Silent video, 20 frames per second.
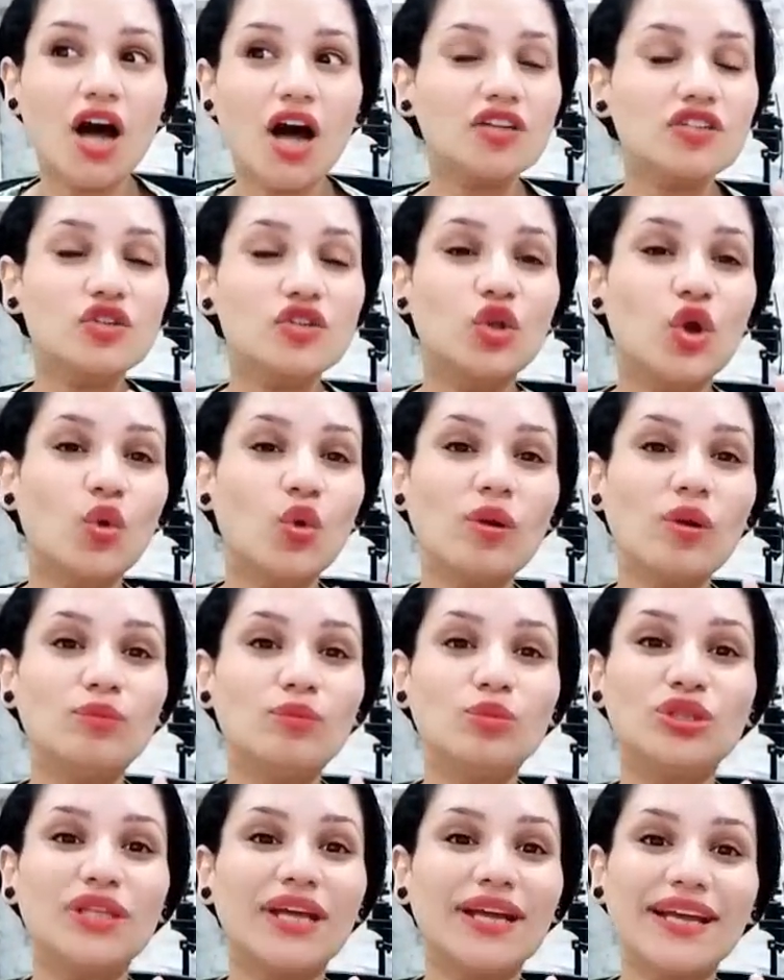اصل هو
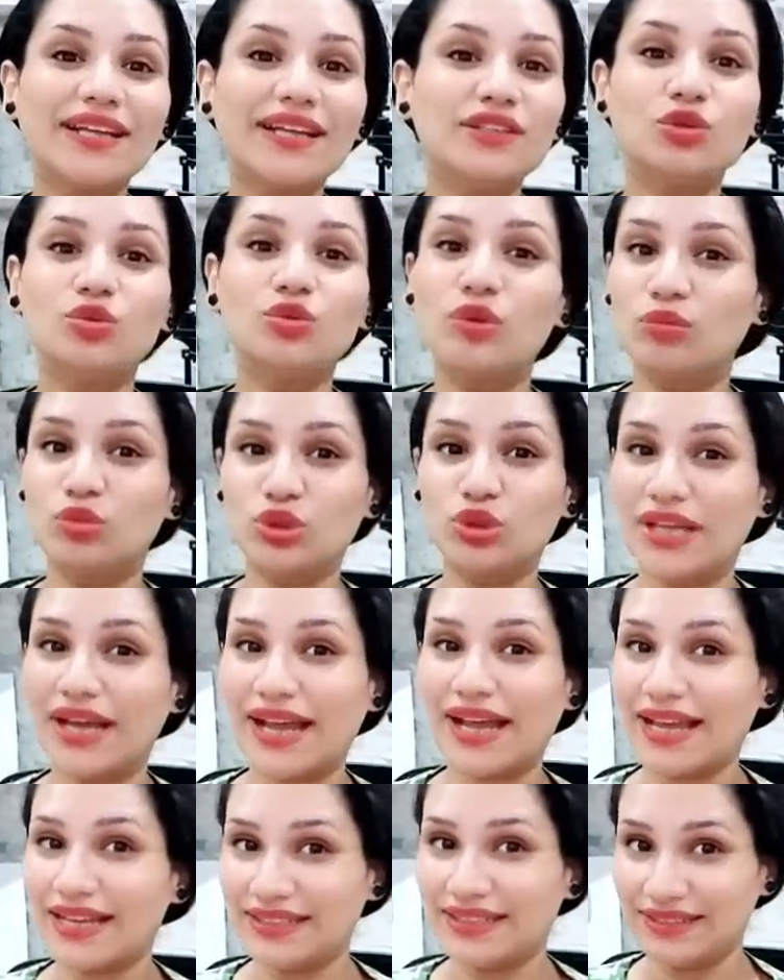متجدد
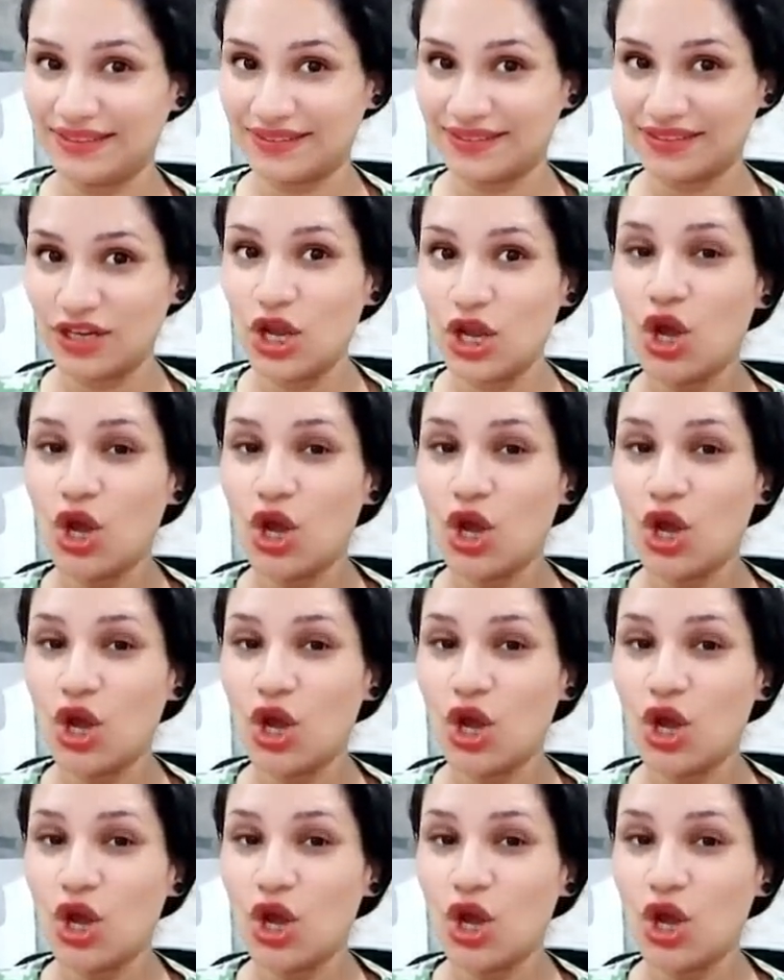ومتغير